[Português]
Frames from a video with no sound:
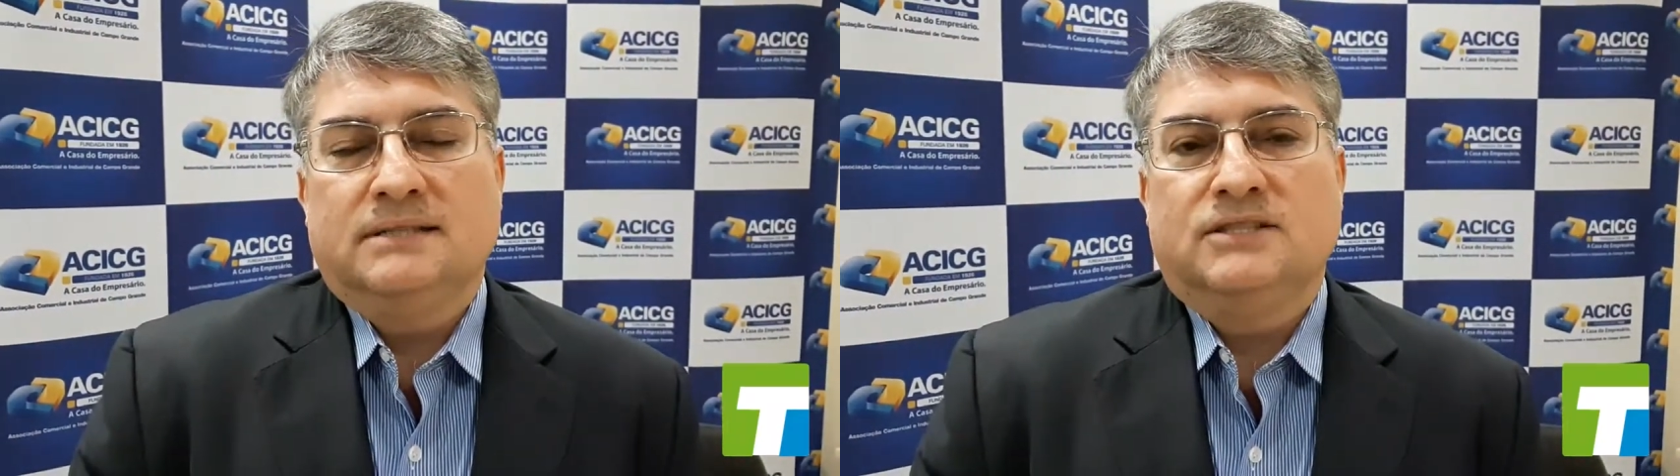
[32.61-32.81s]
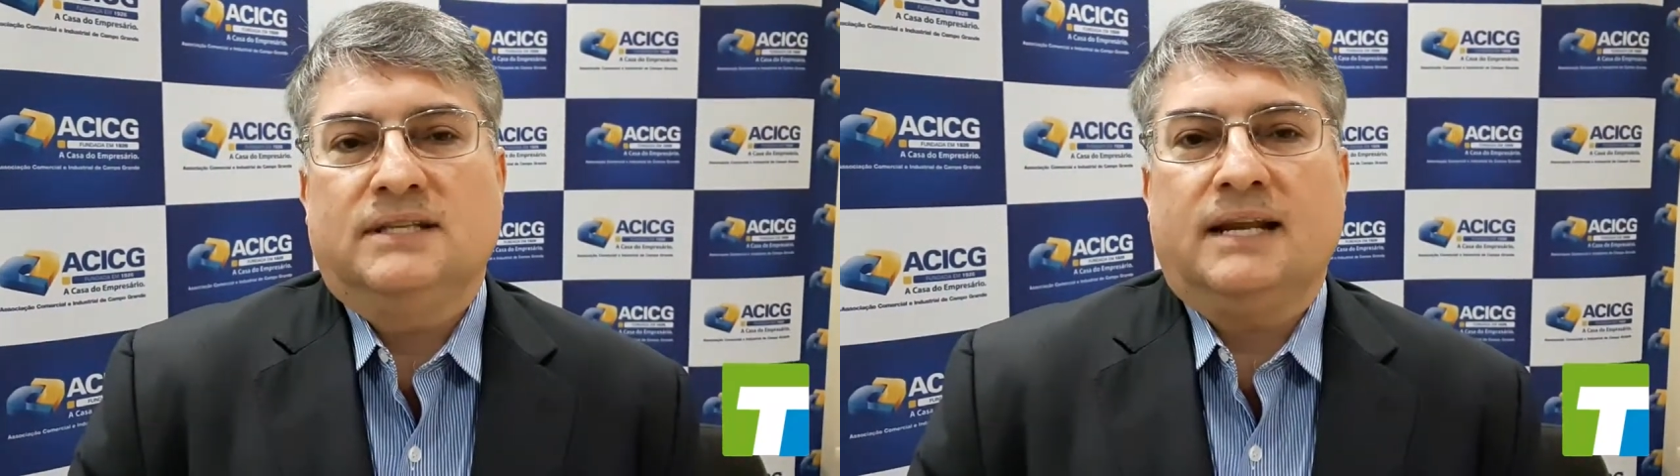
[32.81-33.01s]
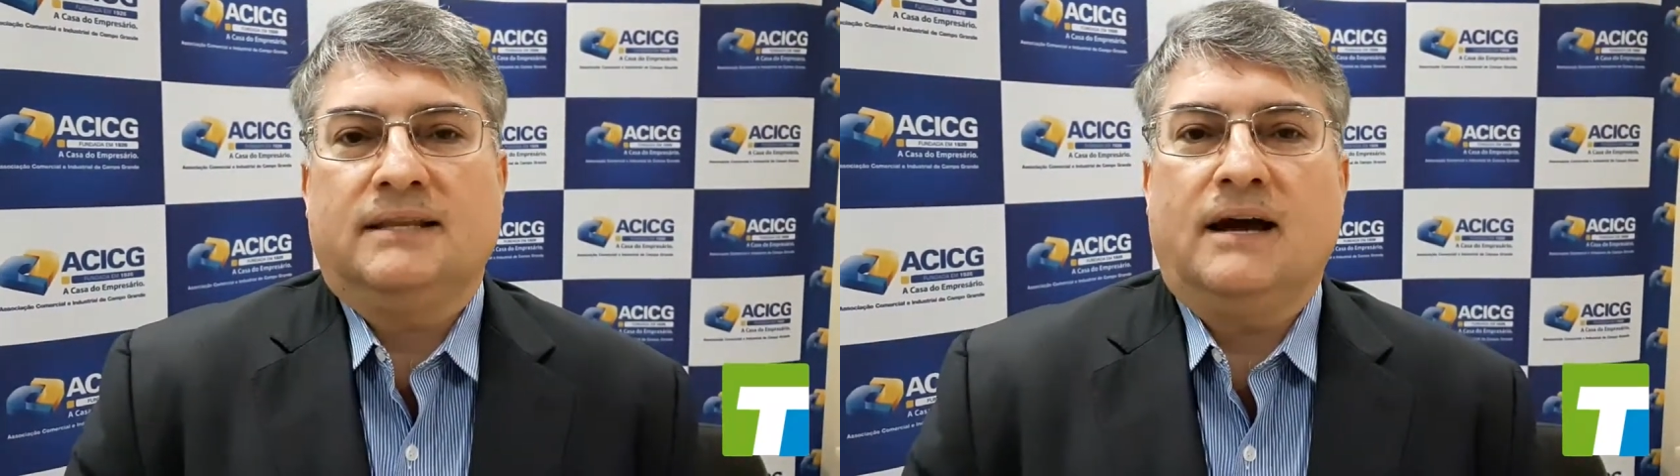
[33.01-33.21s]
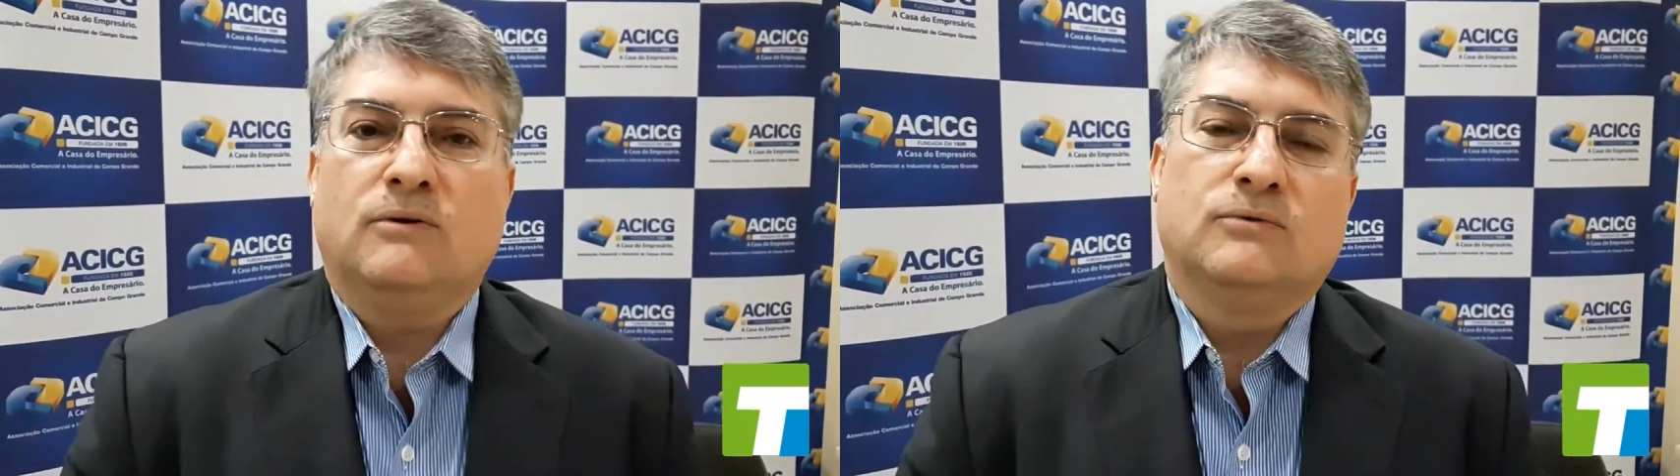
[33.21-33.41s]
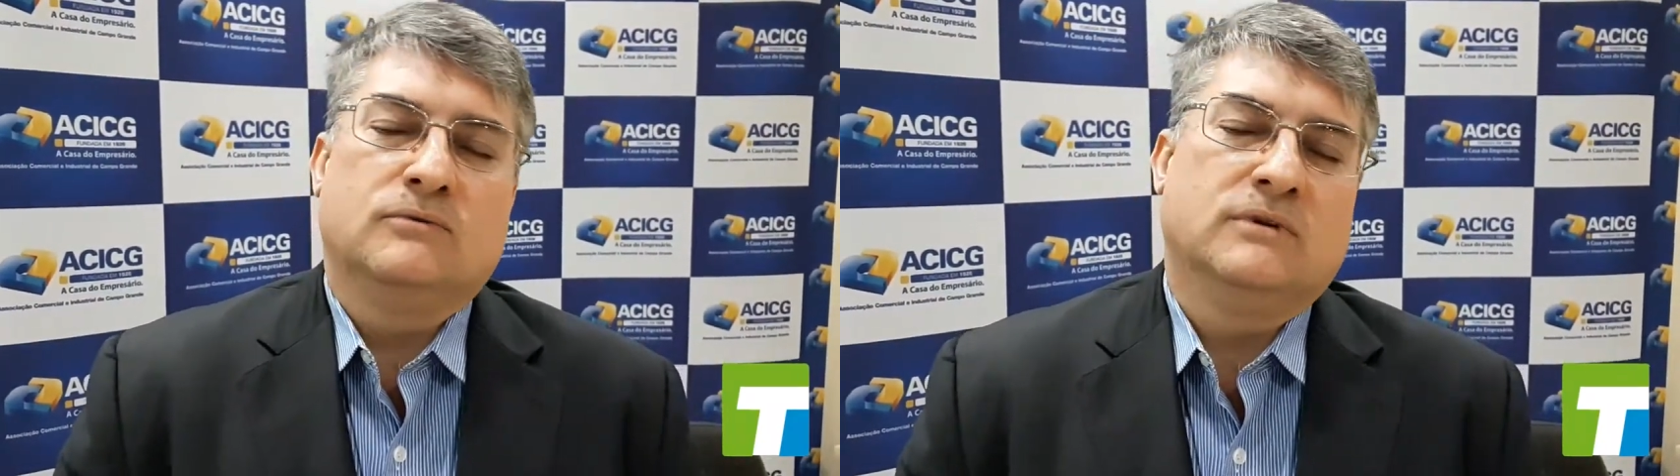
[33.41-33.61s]
de
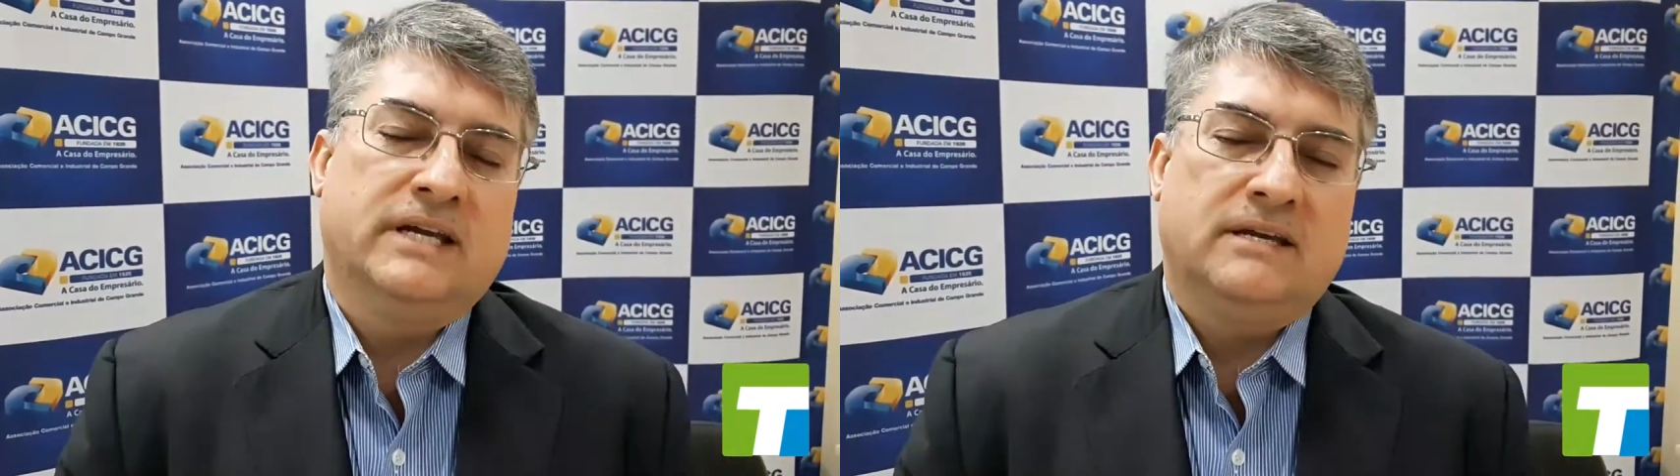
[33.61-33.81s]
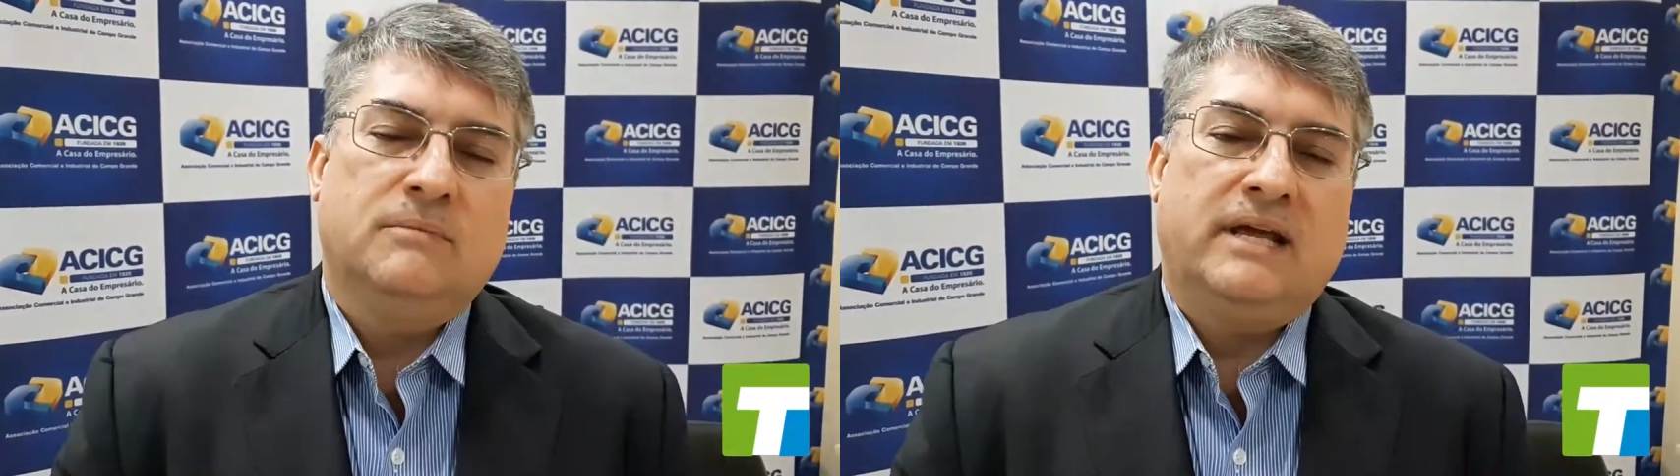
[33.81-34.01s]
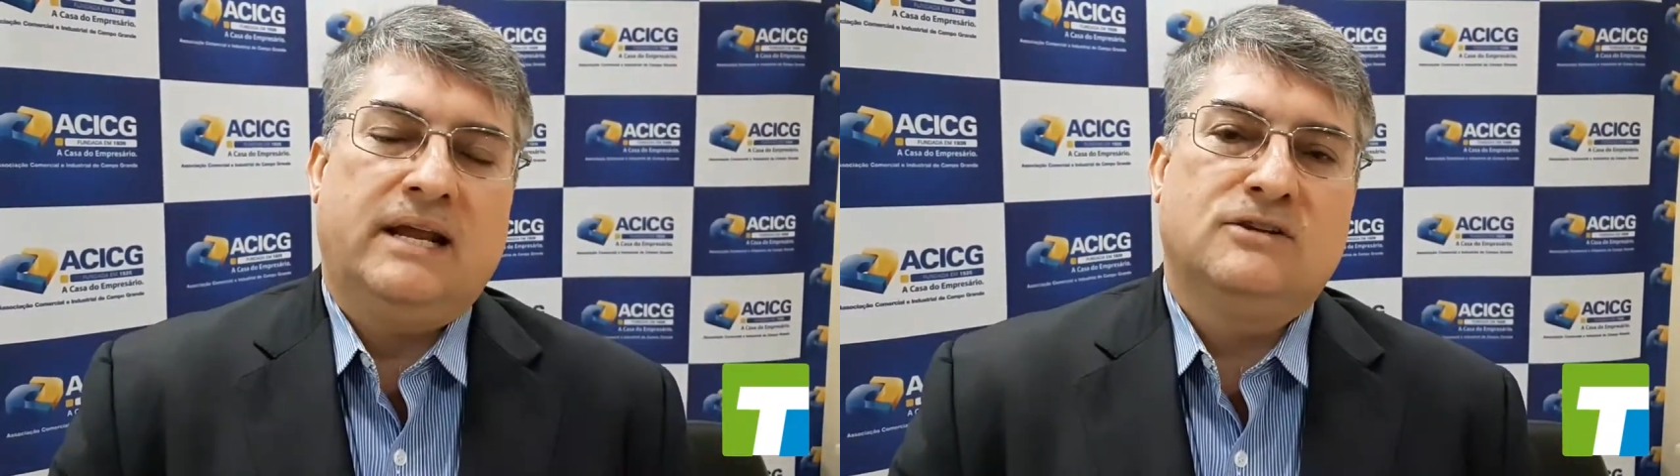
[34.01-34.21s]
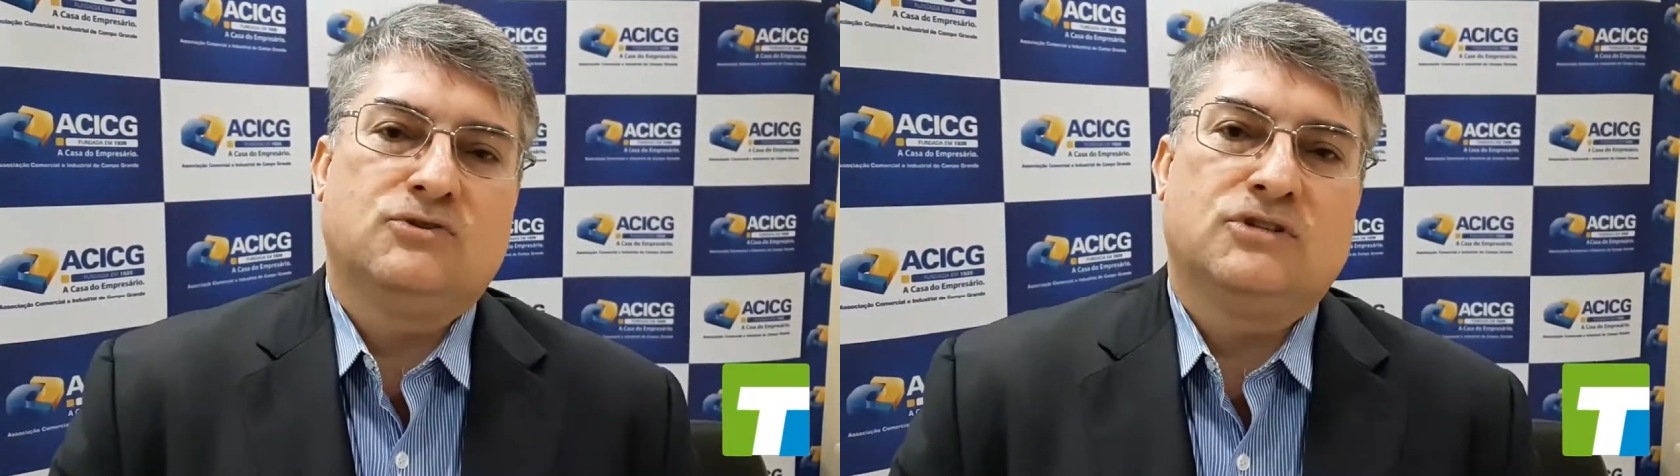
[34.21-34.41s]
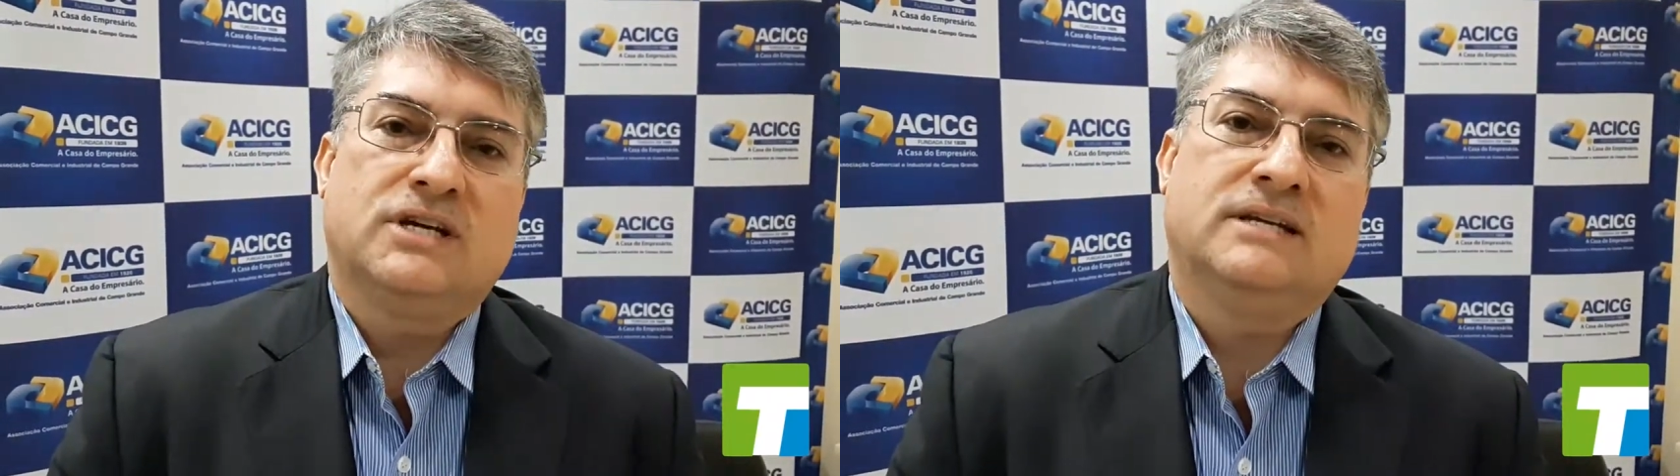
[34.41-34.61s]
tratar com o Henrique Meirelles
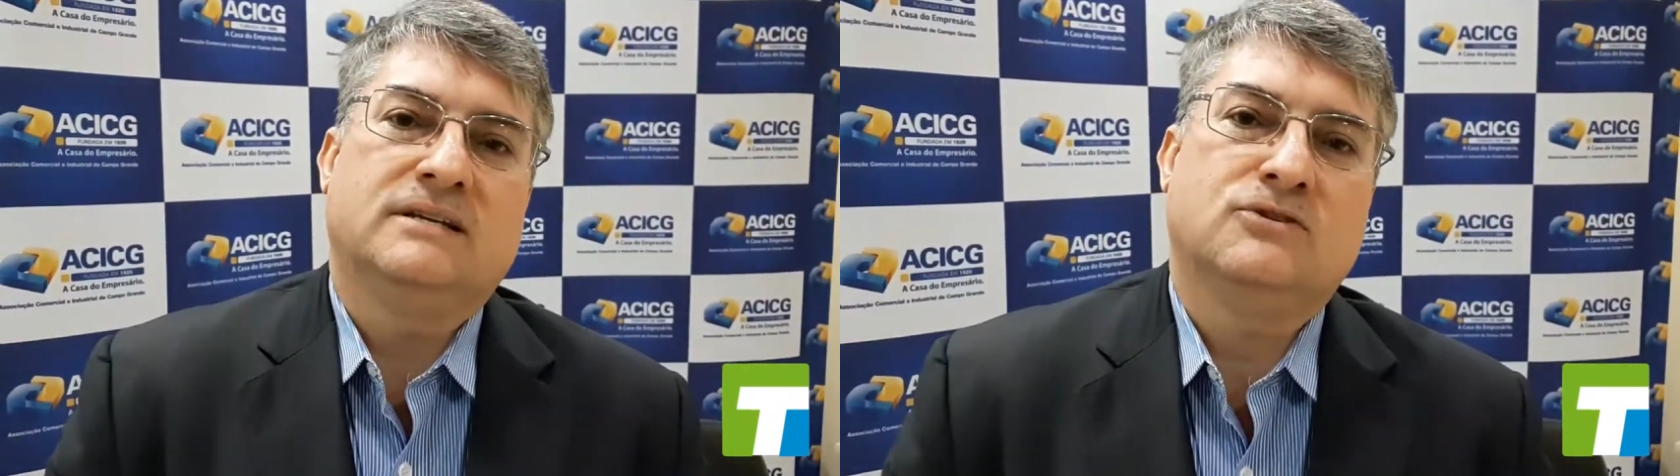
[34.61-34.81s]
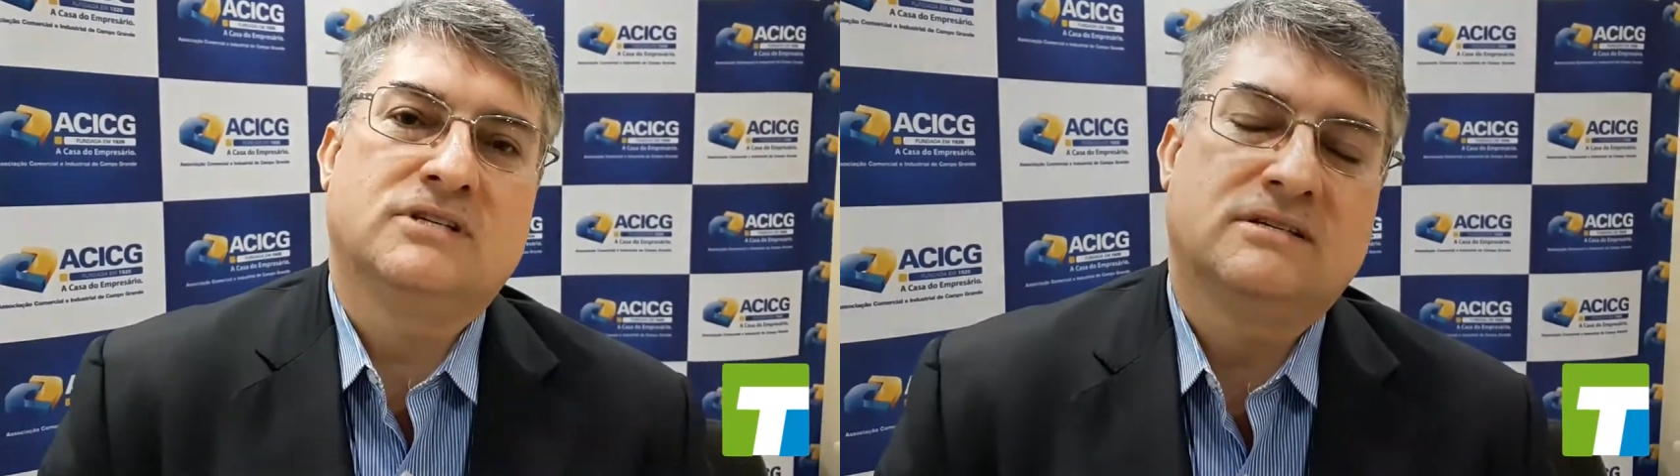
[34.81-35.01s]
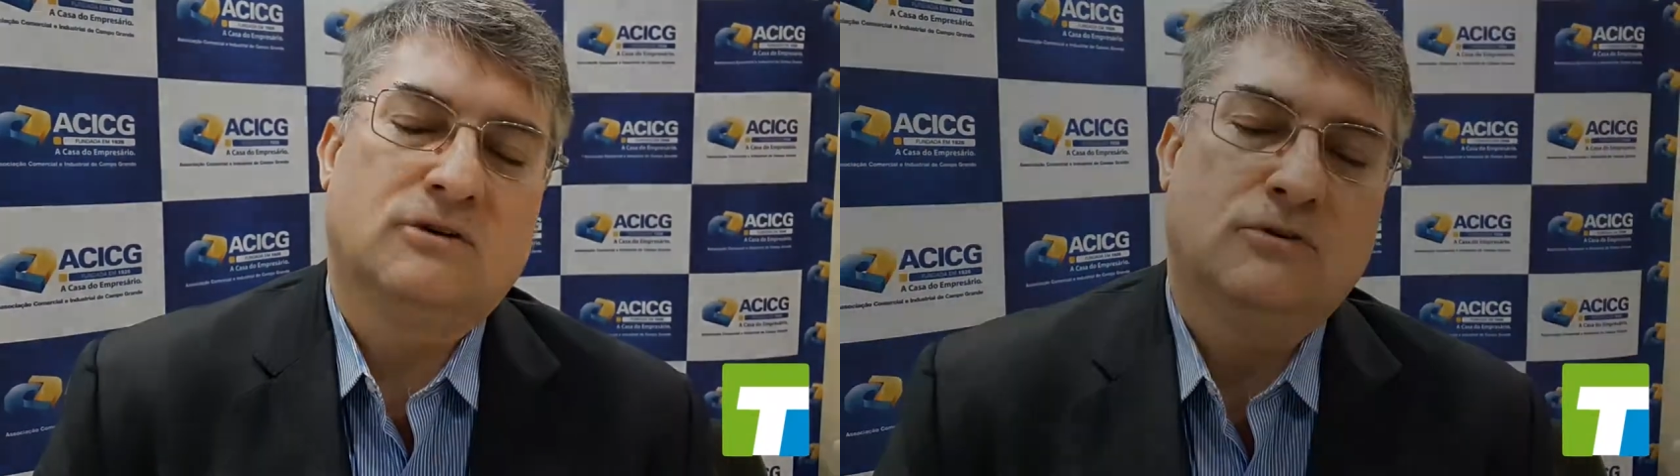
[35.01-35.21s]
hoje aqui na Associação